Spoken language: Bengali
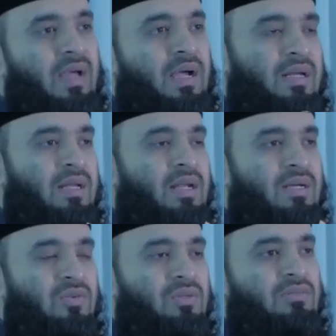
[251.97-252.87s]
একটা নারীর
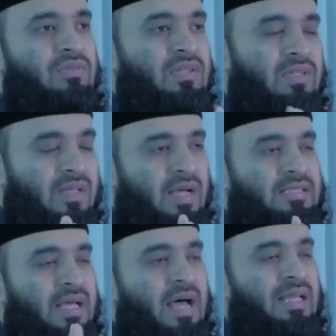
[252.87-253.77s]
চলতে ফিরতে দেখা
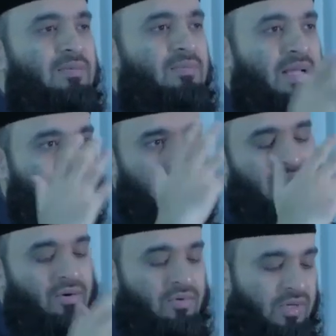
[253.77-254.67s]
যায় হাত পা
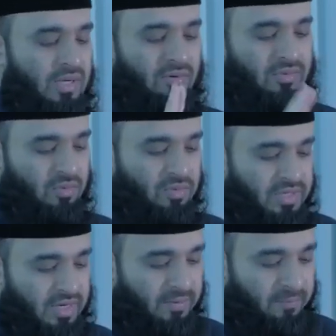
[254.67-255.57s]
চেহারার অংশ এগুলোতে সমস্যা নেই